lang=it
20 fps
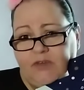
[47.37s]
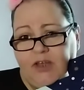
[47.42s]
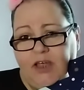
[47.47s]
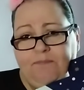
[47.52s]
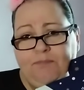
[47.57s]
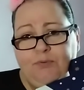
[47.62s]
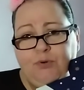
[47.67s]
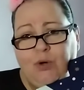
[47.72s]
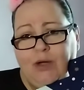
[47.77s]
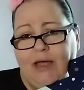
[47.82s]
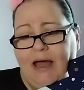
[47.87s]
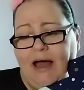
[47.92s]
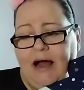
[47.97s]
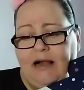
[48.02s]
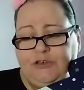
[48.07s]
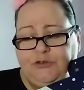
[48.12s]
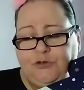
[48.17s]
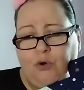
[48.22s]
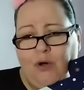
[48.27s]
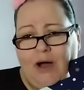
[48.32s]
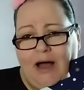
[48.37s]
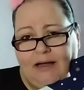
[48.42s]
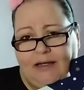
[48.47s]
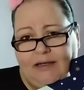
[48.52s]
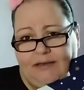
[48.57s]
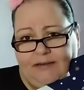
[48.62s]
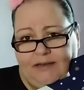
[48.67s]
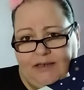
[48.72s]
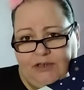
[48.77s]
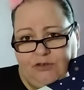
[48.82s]
e più che altro
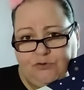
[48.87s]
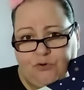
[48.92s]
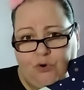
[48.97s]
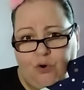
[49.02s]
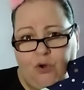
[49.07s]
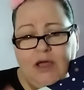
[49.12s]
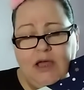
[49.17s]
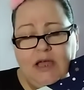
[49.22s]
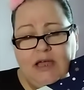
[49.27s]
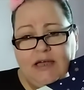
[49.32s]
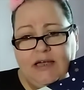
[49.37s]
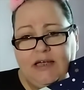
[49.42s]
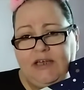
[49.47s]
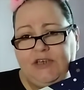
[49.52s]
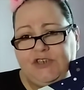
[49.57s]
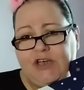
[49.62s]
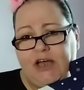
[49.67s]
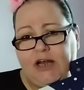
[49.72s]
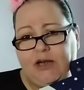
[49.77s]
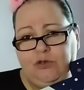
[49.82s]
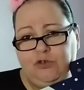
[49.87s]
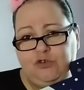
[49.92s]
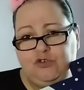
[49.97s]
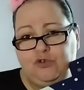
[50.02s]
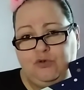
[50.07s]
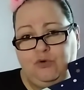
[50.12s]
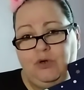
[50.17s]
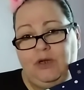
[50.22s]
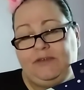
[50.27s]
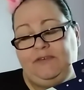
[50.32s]
anche dentro che c'erano i
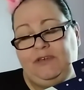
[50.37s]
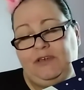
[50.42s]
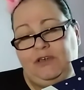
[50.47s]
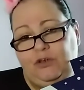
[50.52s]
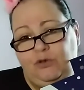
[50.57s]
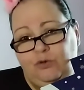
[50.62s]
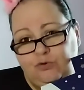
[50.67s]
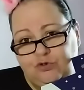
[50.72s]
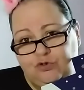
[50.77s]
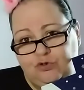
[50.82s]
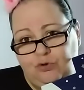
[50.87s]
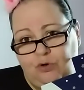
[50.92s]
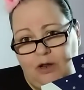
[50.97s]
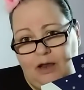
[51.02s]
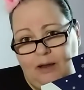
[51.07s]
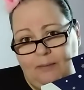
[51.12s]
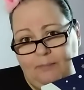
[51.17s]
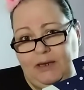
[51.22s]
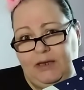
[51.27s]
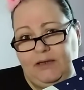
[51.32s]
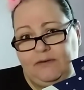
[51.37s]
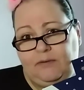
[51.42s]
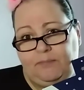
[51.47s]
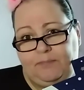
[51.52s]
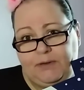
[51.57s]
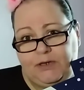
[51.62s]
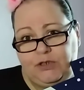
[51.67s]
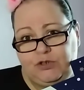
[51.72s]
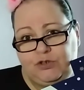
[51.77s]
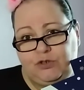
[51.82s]
cioccolatini non solo alla menta
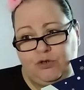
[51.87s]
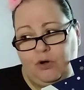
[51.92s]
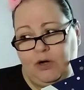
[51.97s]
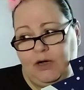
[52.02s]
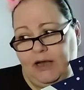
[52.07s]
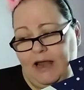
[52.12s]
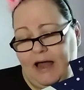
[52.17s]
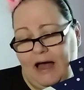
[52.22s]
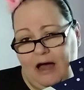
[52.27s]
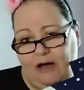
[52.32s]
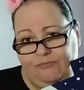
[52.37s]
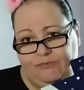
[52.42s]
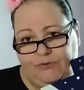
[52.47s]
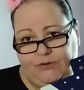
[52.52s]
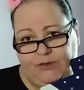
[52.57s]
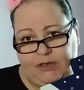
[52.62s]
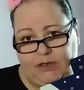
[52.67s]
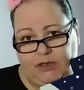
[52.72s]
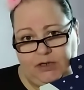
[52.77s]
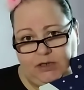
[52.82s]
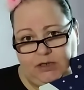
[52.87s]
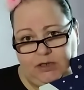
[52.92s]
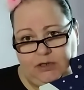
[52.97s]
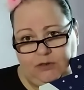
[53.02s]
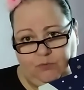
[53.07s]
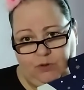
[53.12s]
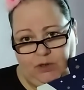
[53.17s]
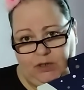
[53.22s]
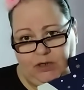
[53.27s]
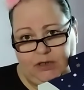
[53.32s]
perché so che l'after lì
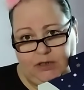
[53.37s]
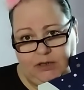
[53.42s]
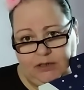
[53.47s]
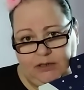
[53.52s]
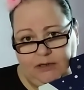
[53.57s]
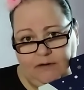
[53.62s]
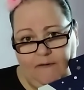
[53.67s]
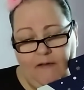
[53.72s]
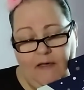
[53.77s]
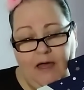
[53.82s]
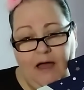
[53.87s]
quelli lì